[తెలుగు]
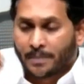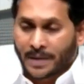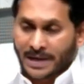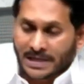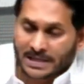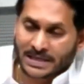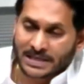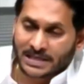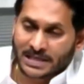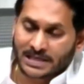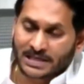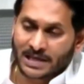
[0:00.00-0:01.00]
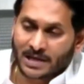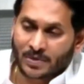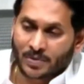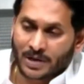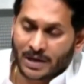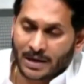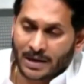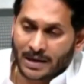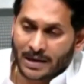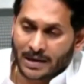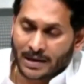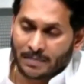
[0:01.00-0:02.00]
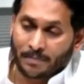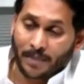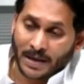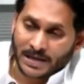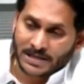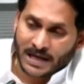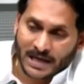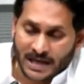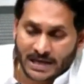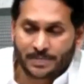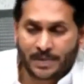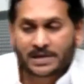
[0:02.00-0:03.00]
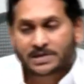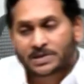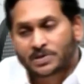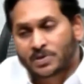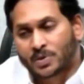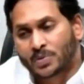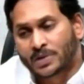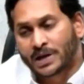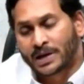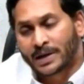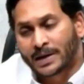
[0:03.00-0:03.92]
ప్రయత్నం చేసినా కూడా పని జరగని పరిస్థితిలో ఉన్న